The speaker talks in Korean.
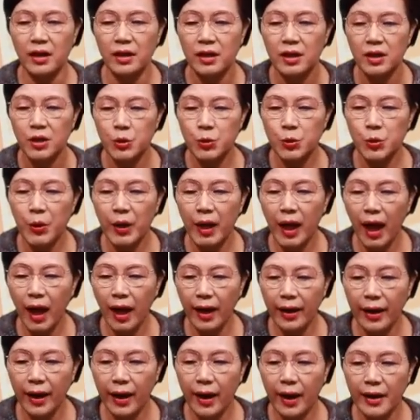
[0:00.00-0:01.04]
죄가
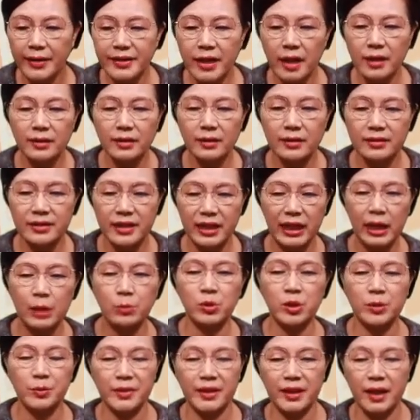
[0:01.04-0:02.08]
가장 큰
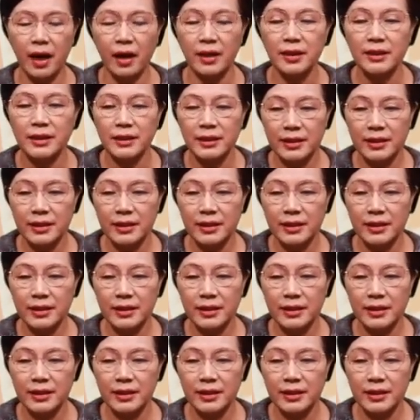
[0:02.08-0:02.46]
장애물입니다.